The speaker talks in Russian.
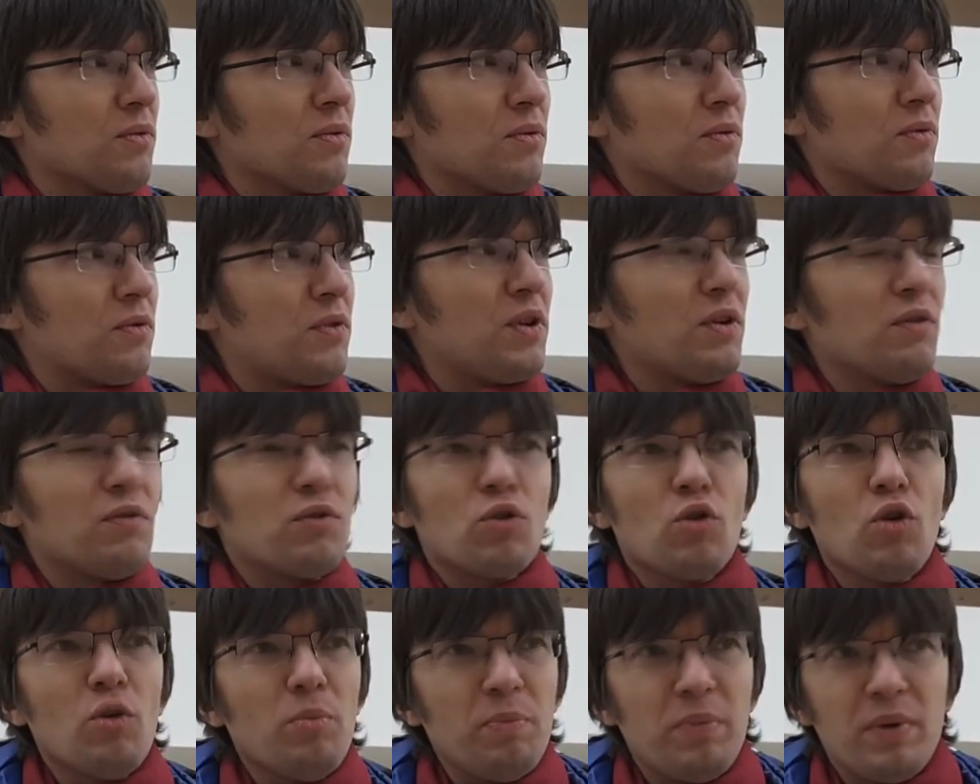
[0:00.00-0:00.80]
в
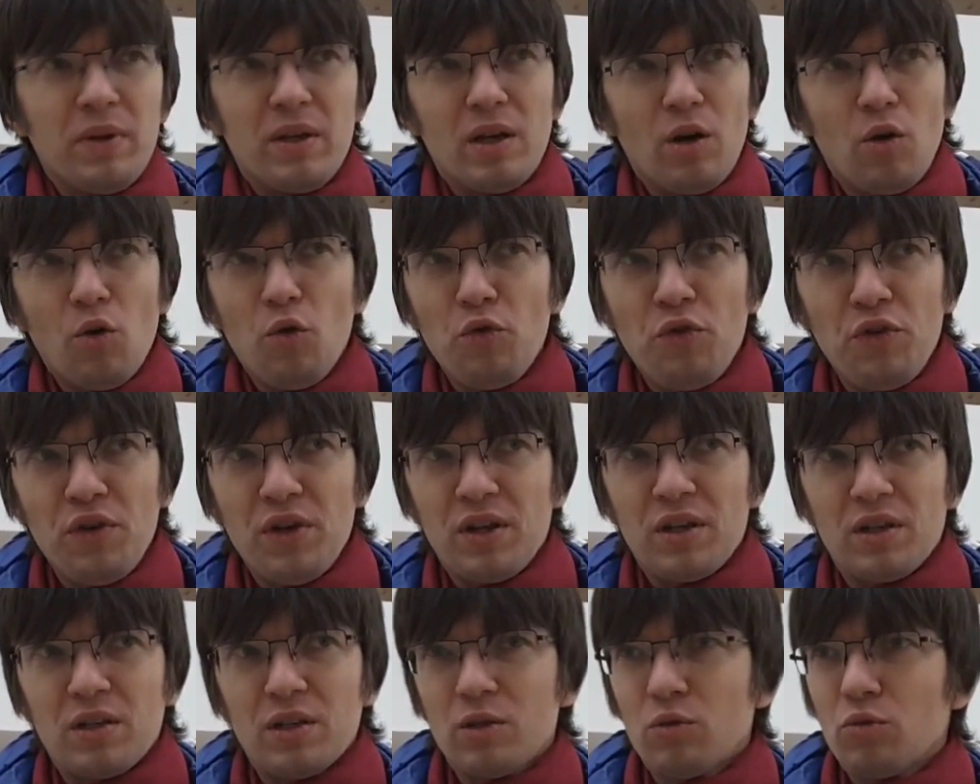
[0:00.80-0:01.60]
Европе, я
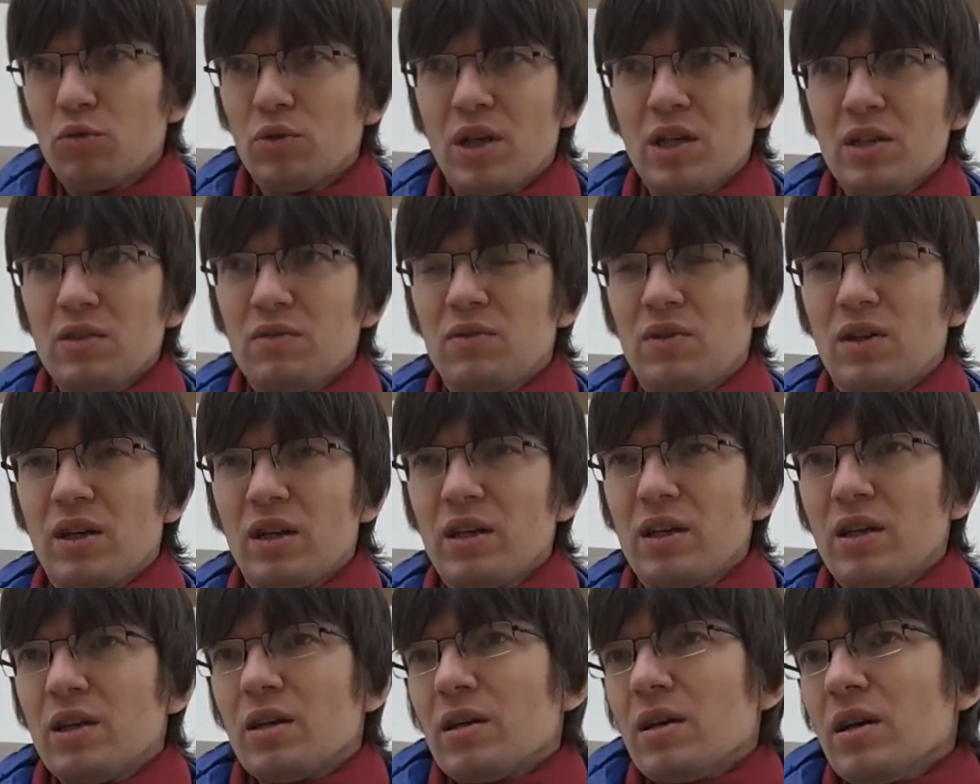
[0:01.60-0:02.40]
уверен, и у нас в
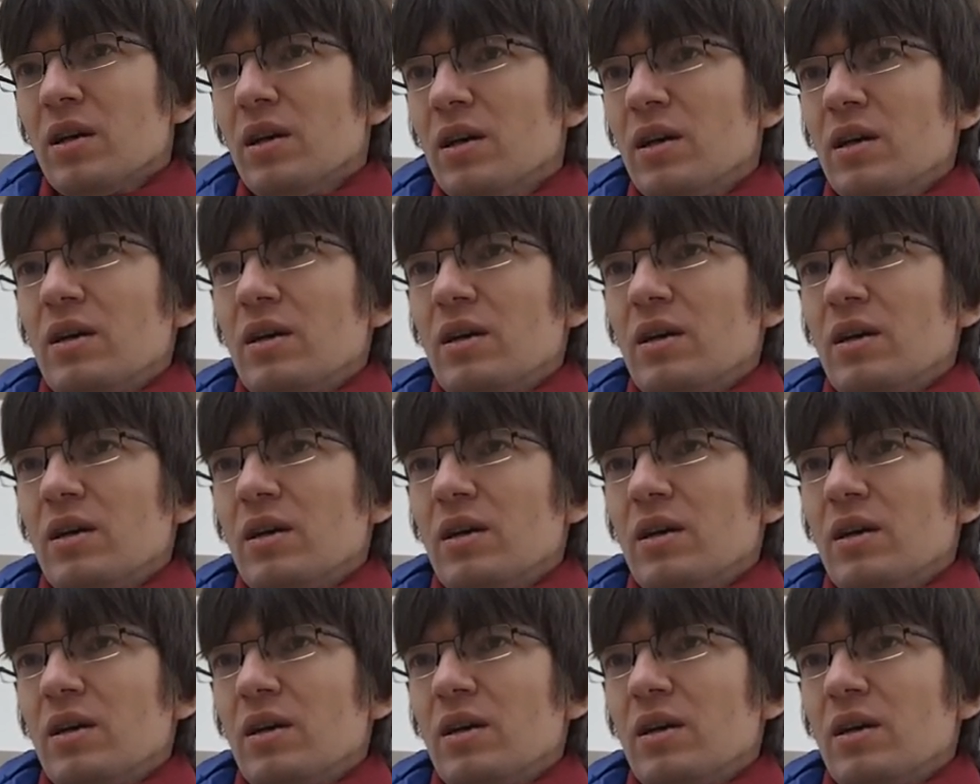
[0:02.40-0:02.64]
стране